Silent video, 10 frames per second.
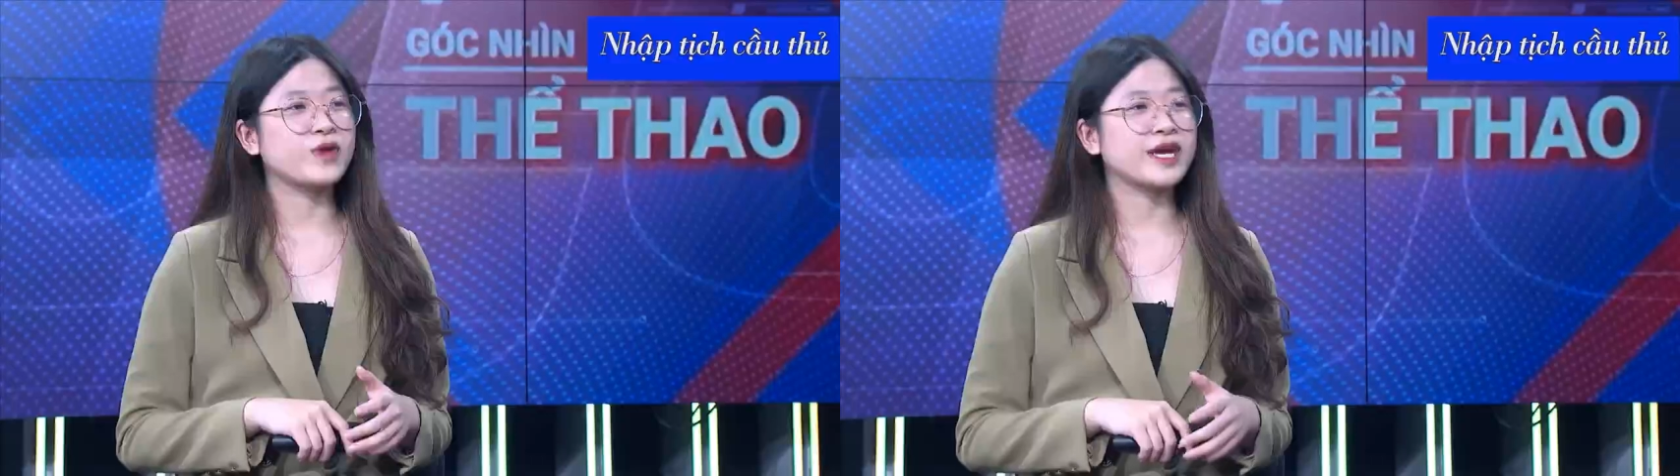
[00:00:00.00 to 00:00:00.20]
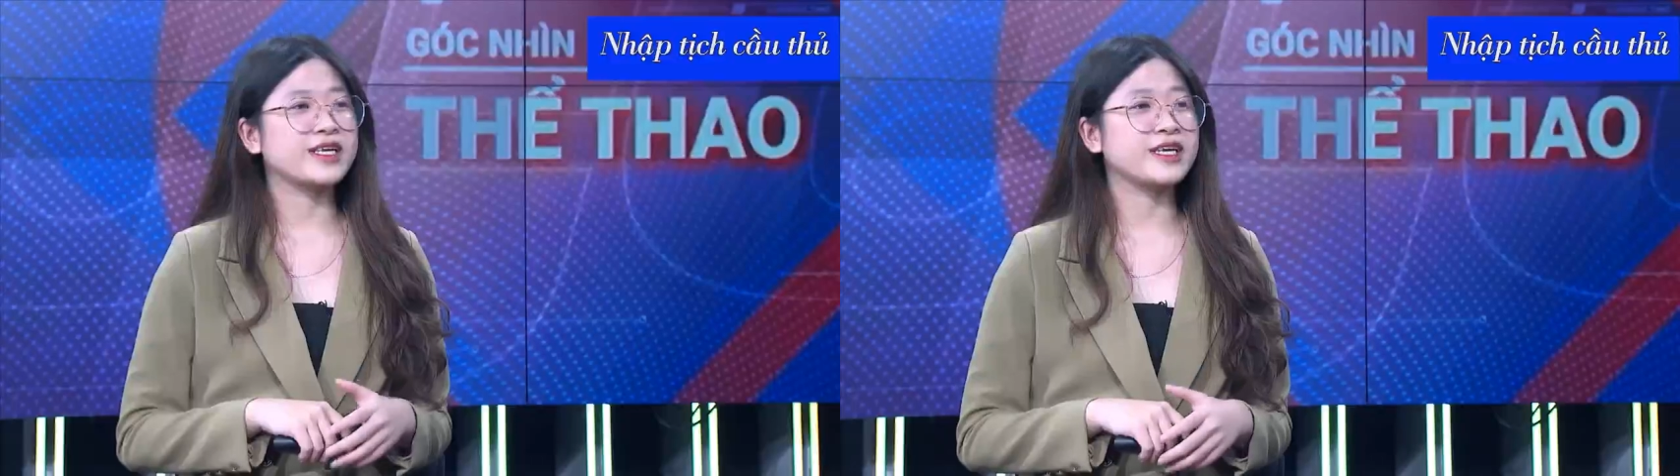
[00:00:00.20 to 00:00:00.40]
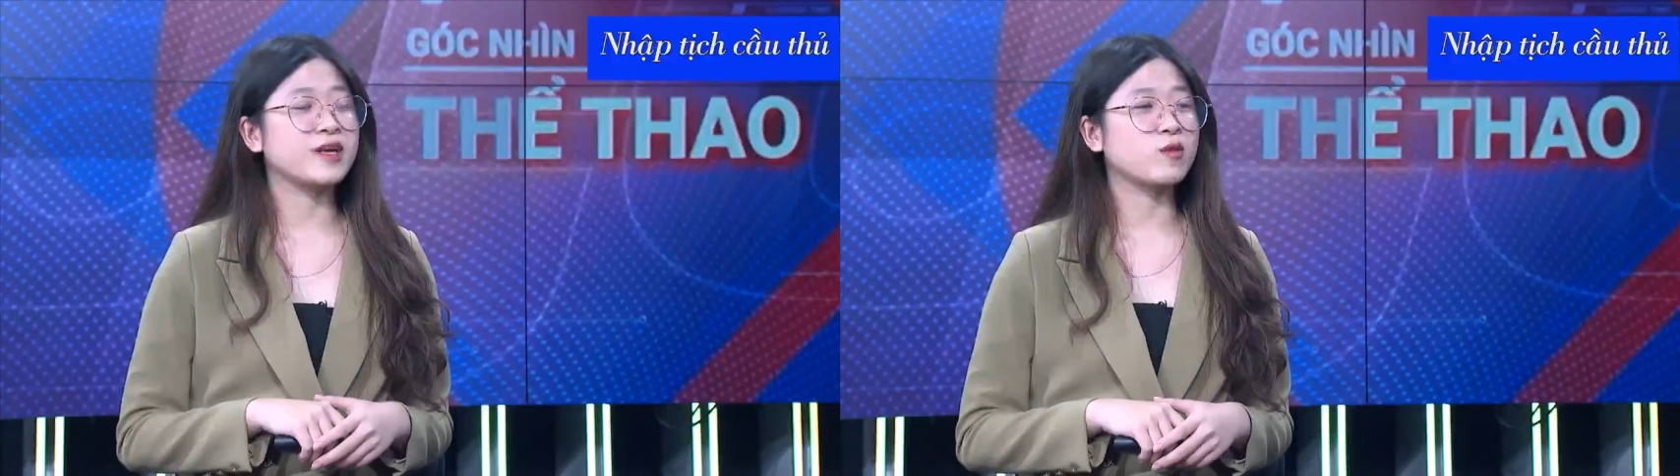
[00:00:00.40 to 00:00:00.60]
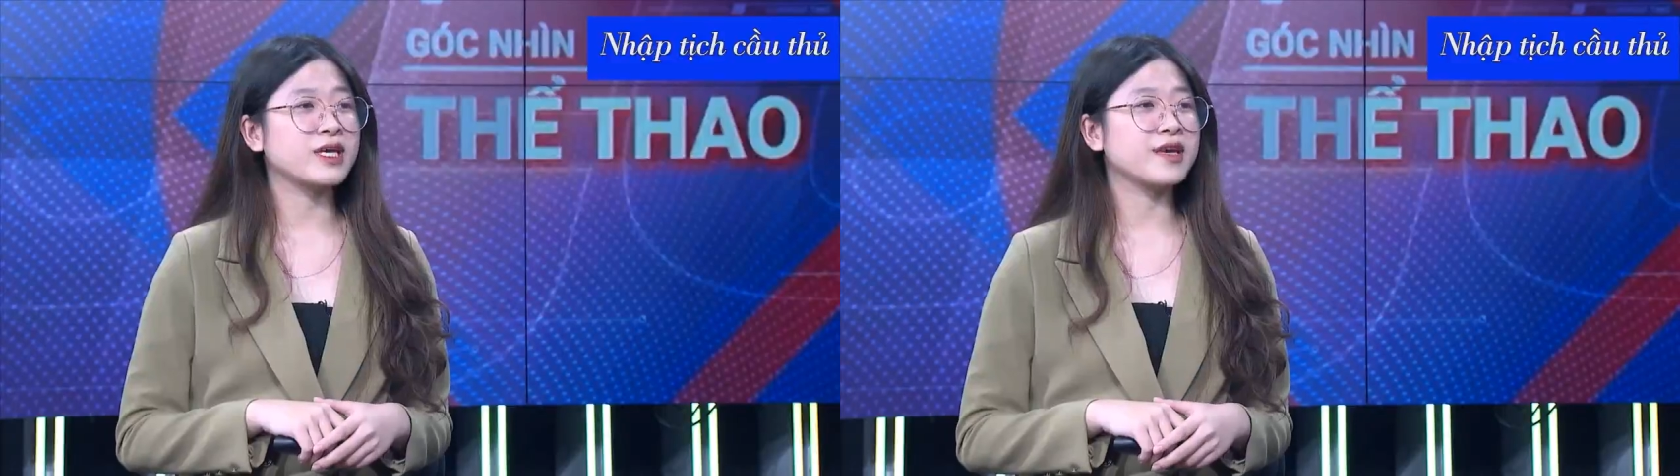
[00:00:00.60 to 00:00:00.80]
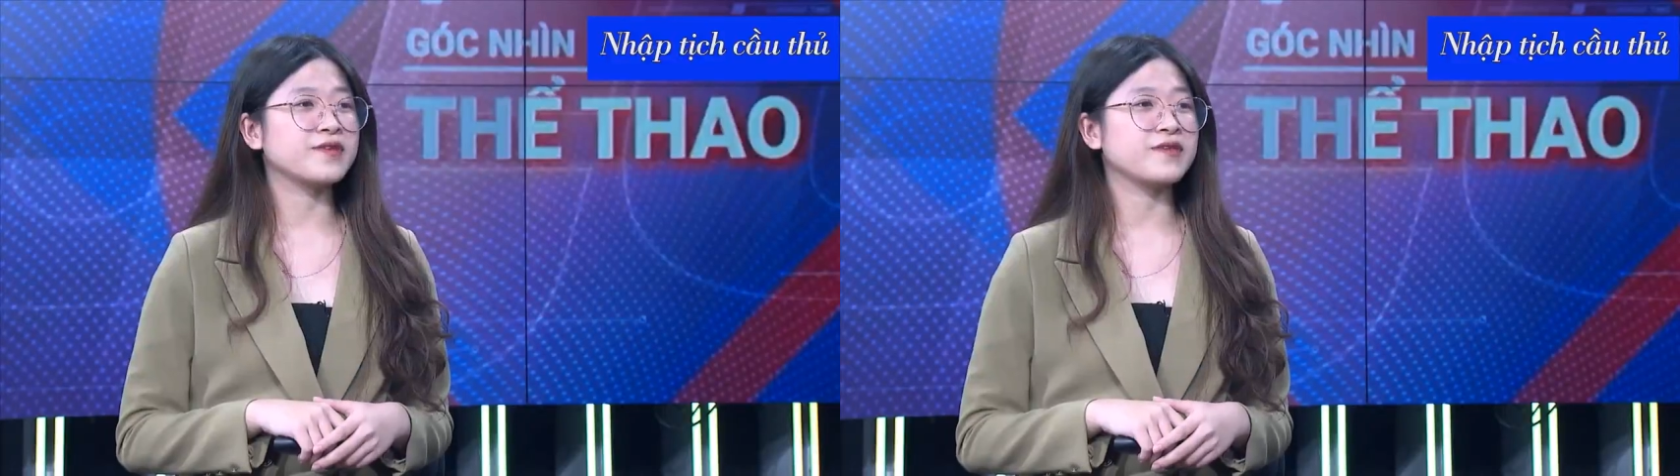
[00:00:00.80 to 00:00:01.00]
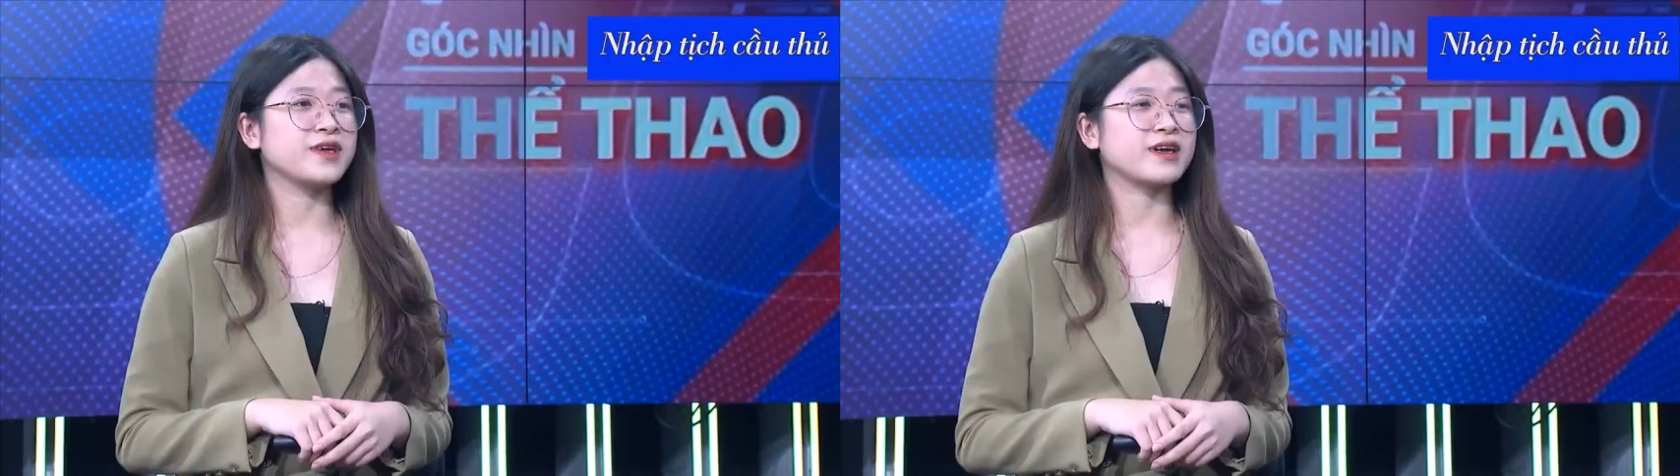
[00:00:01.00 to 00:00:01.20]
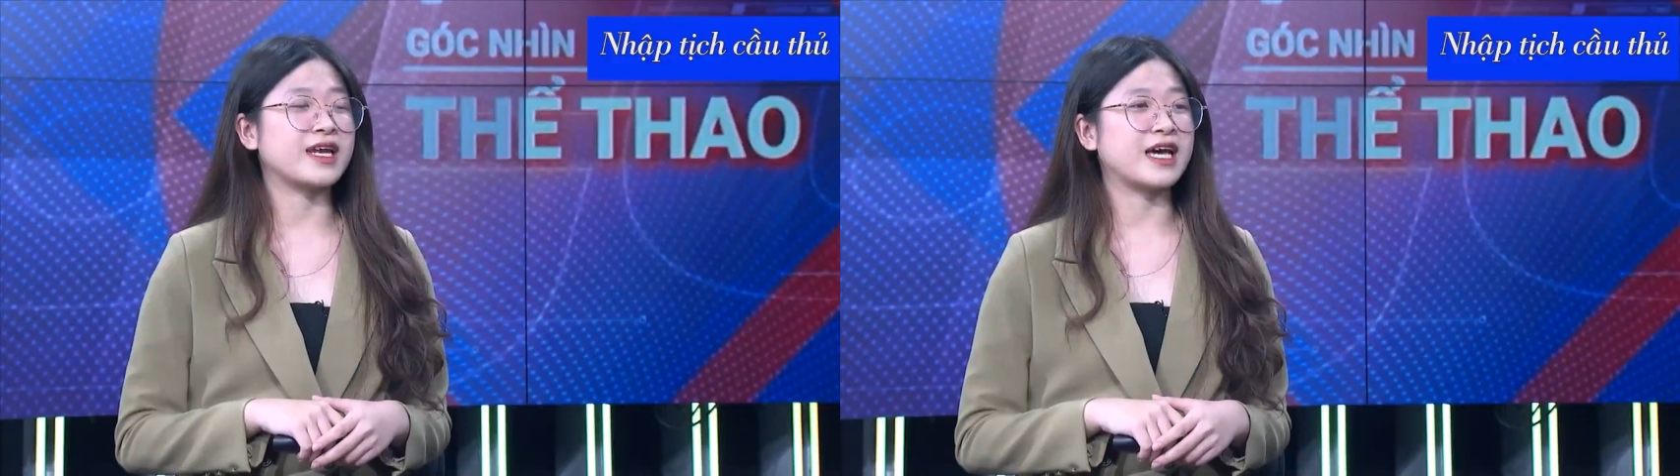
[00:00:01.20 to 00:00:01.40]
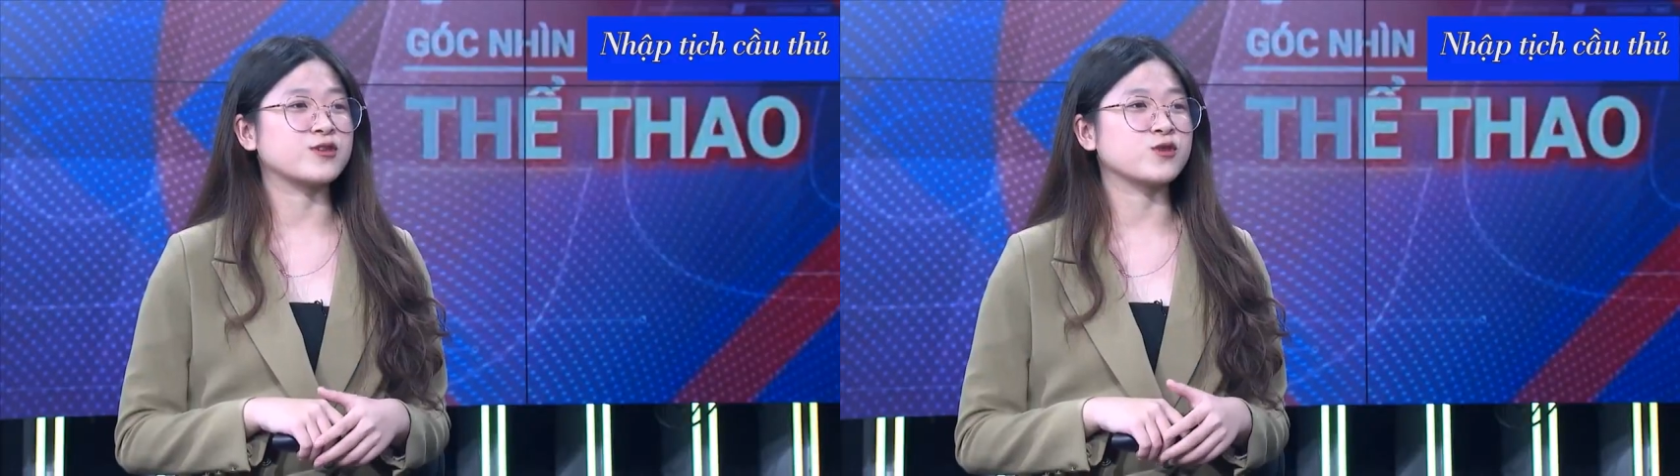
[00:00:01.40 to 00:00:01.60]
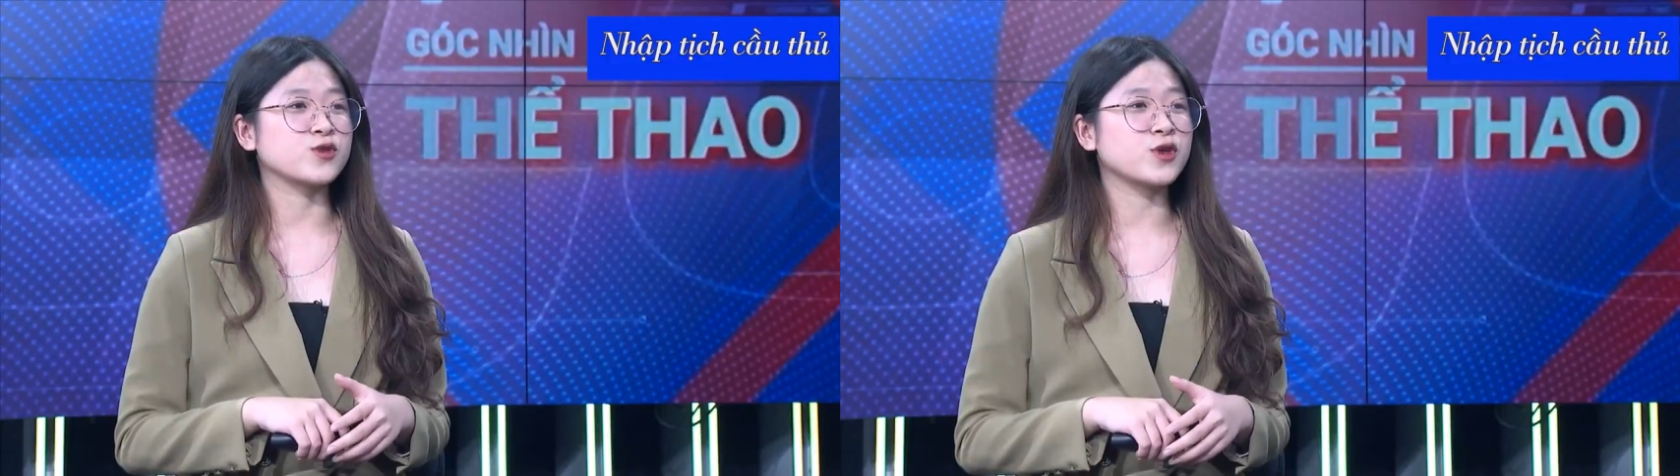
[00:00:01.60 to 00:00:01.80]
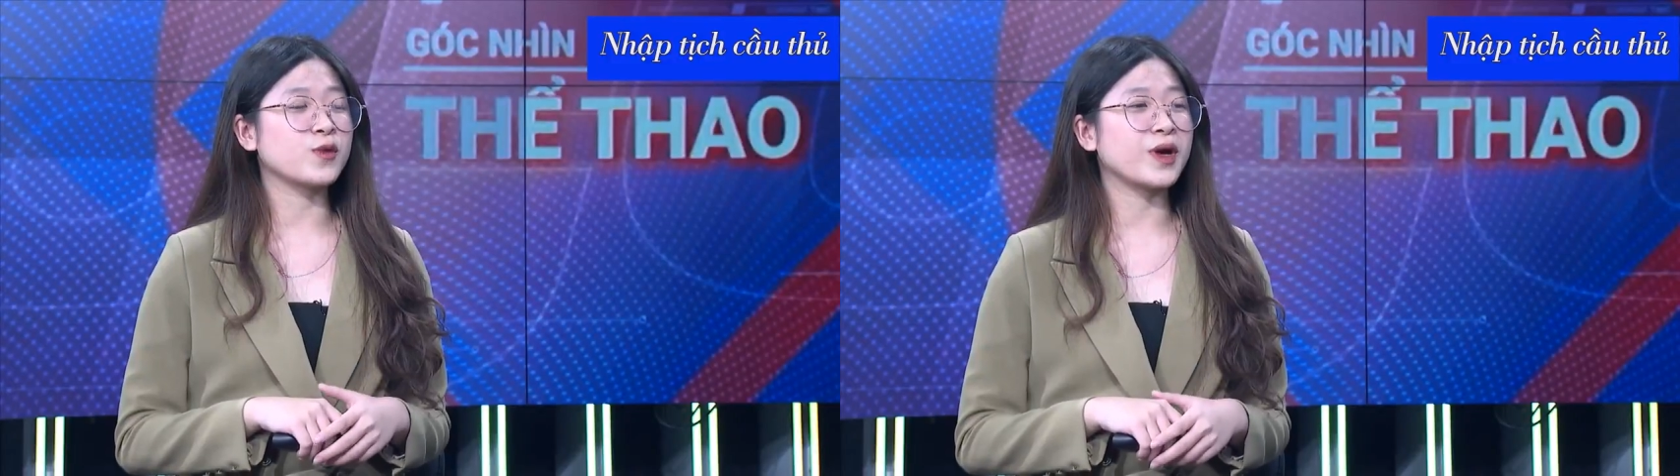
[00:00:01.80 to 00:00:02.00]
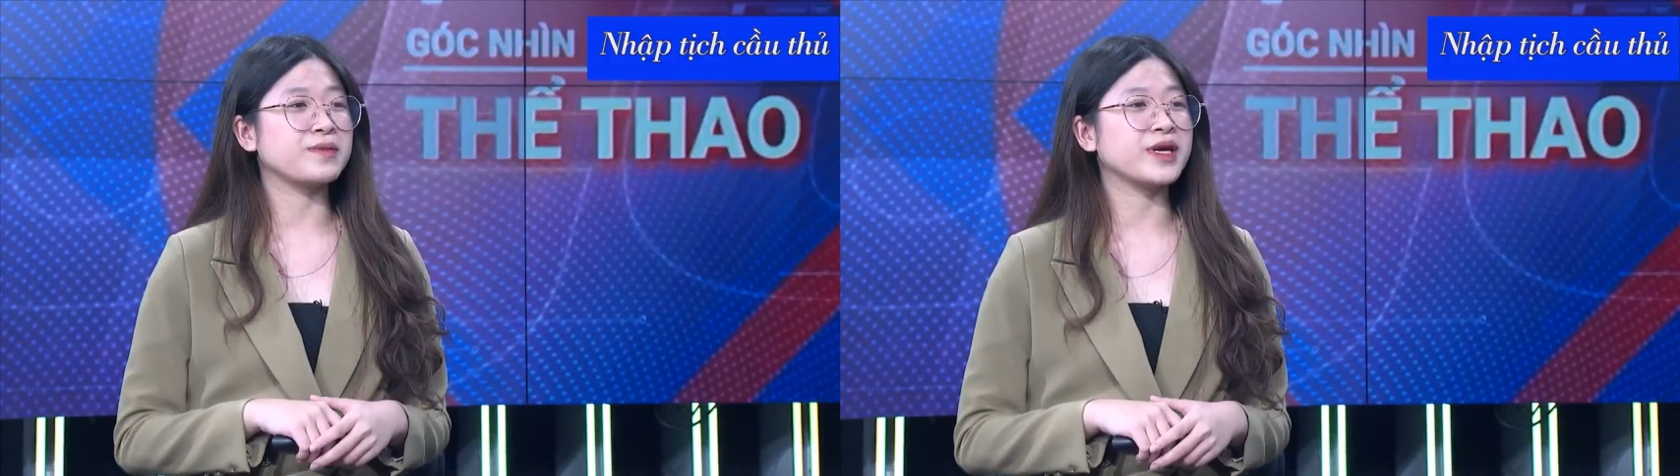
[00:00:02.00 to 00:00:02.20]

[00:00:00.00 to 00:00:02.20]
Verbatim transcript: Điều này thì đồng nghĩa với việc là số suất ngoại